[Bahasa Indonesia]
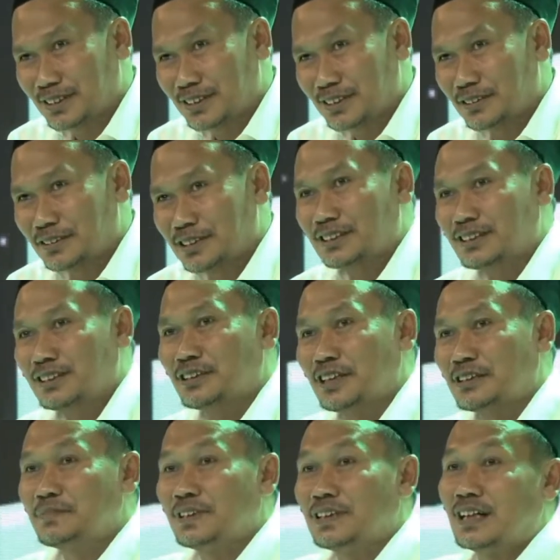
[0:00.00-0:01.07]
Terus ada
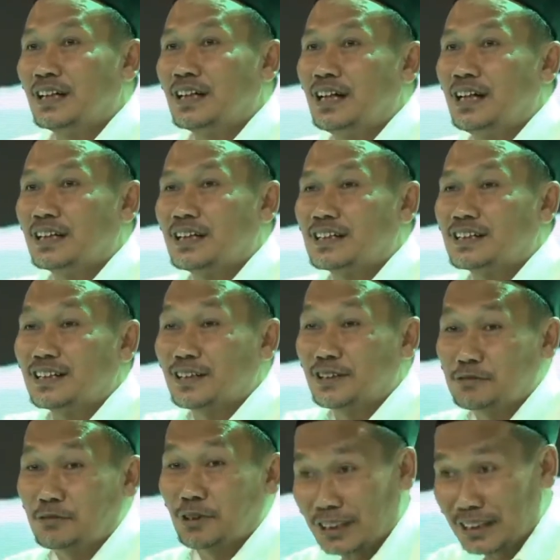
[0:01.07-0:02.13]
orang bilang ha anada ya
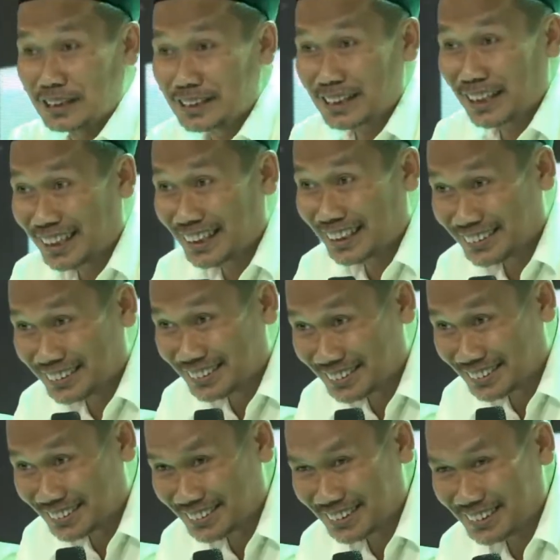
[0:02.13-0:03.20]
Rasulullah tadi saya.
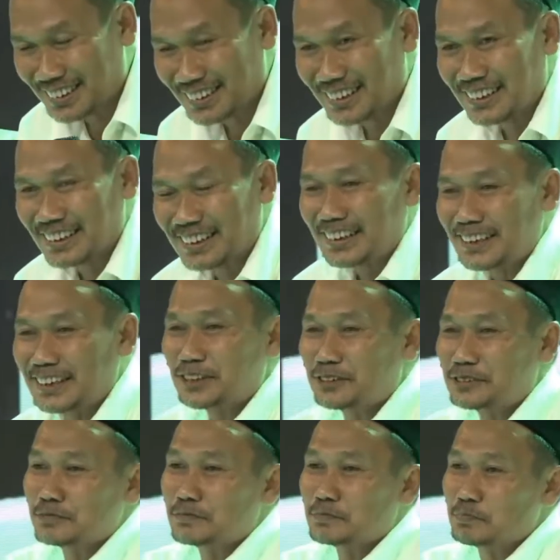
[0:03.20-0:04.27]

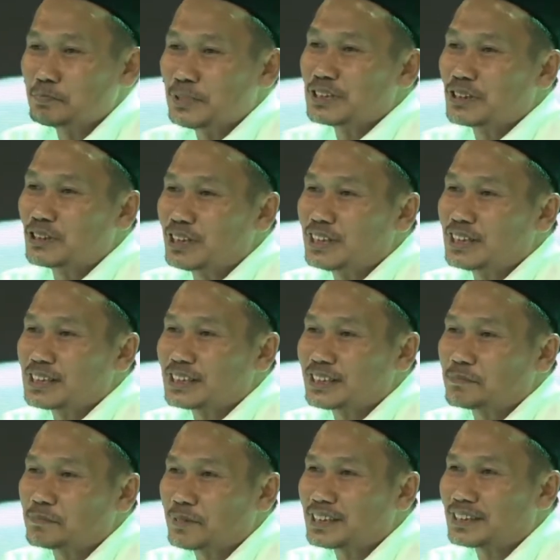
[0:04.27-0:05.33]
Itu min ghairi
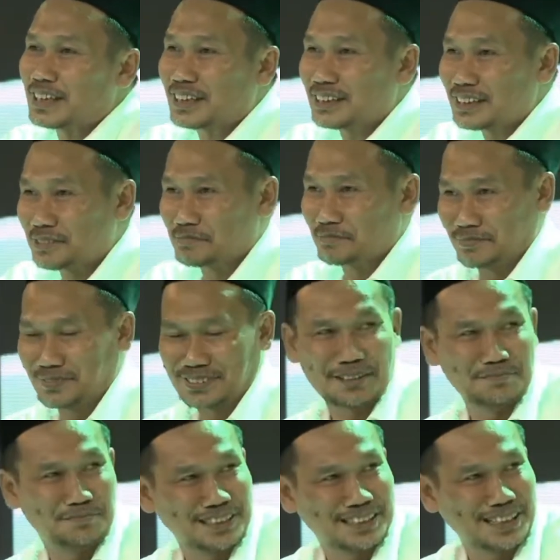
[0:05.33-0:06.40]
sabkit ta'lim,
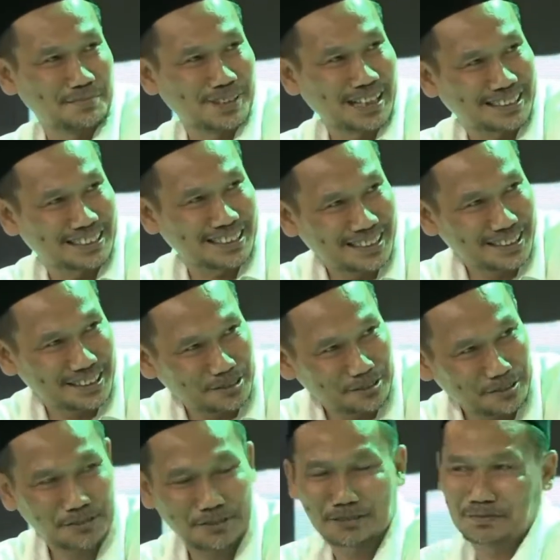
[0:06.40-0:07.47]
tapi tidak mengajarkan
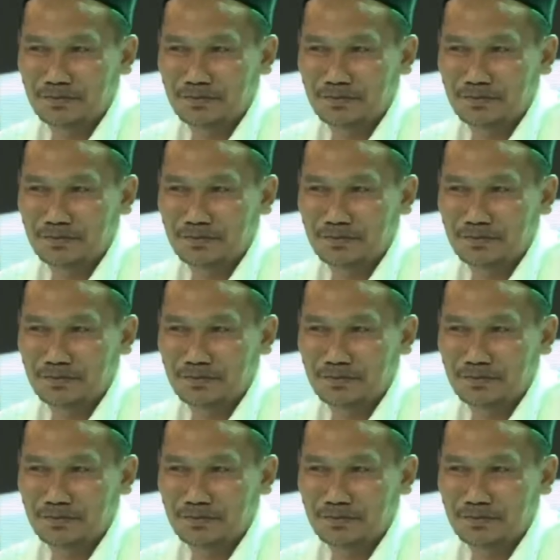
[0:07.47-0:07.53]
itu dulu.